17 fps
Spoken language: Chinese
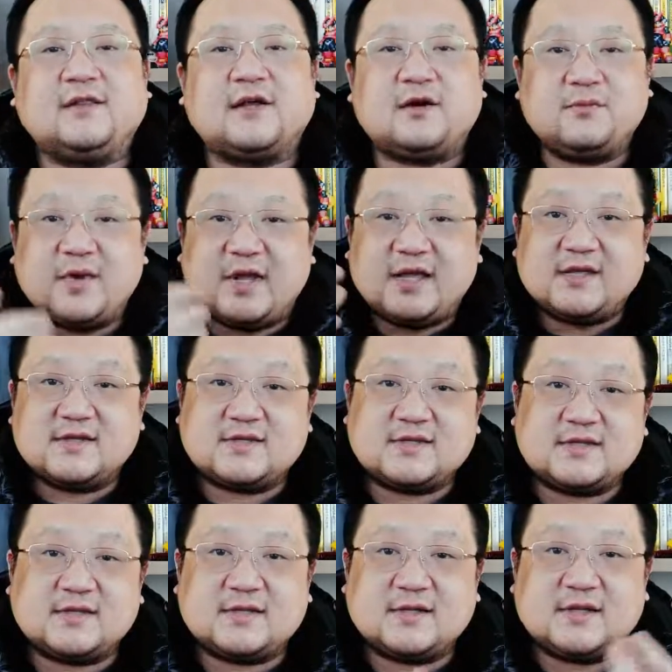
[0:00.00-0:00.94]
但是每一
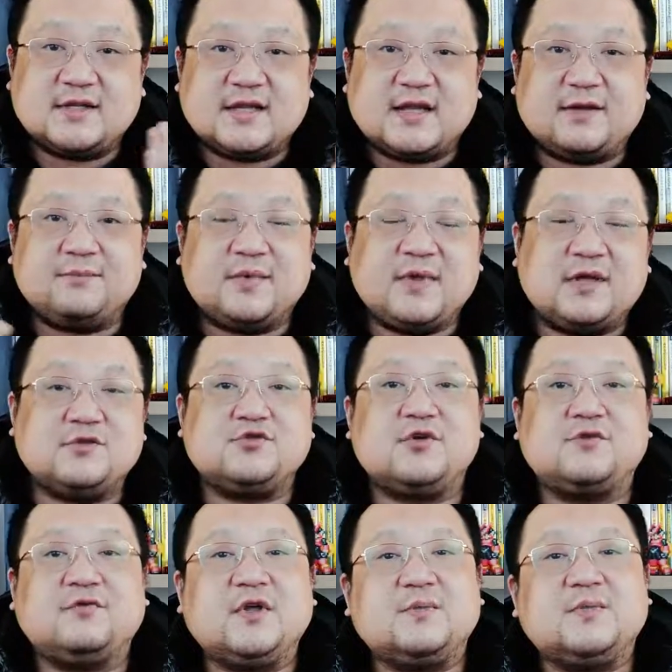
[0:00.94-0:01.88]
次的演变
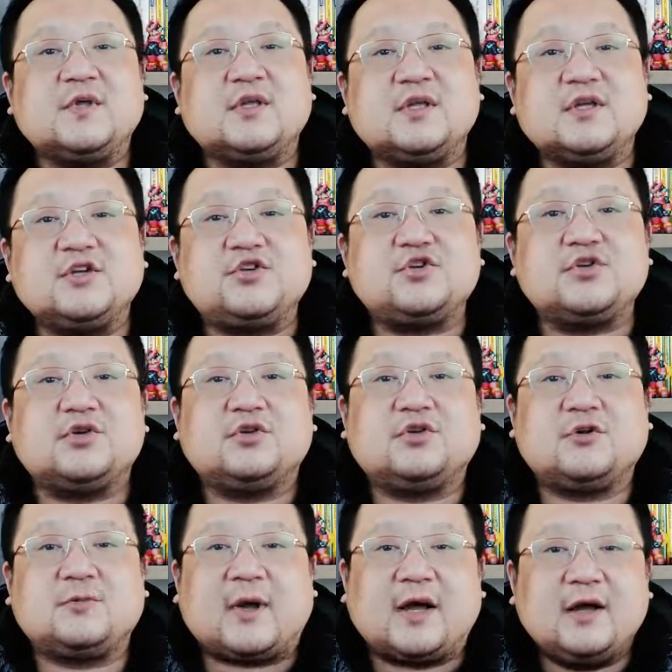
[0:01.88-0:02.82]
却未必一致，
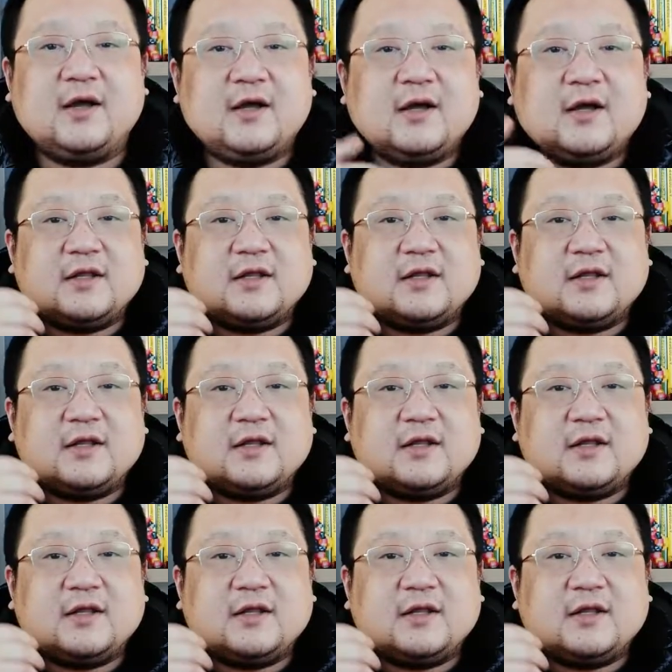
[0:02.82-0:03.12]
对吧？